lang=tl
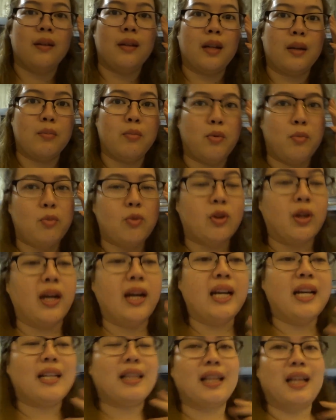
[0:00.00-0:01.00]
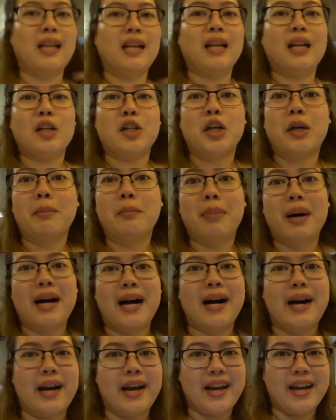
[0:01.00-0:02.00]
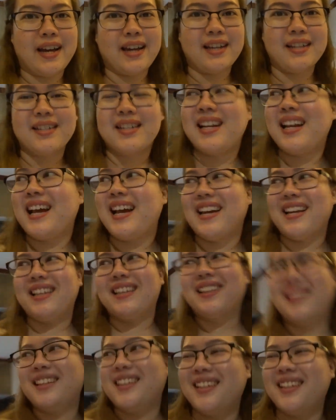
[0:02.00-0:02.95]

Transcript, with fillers: Nagmumukha na talaga siyang bahay, slight.